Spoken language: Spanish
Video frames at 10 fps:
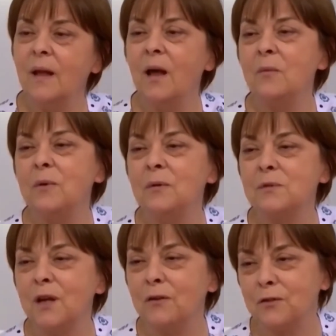Ay,
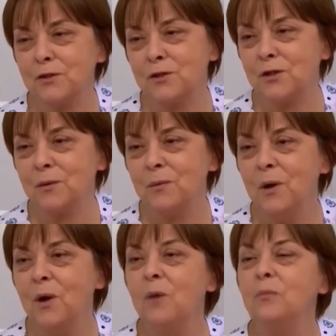pobre
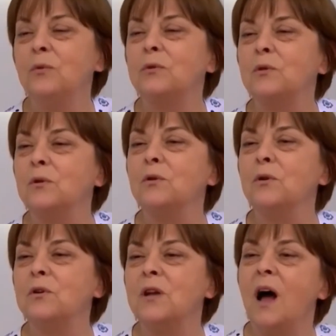inocente. Si quieres
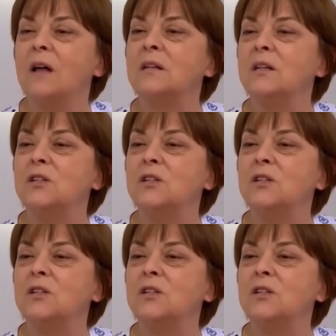ser feliz y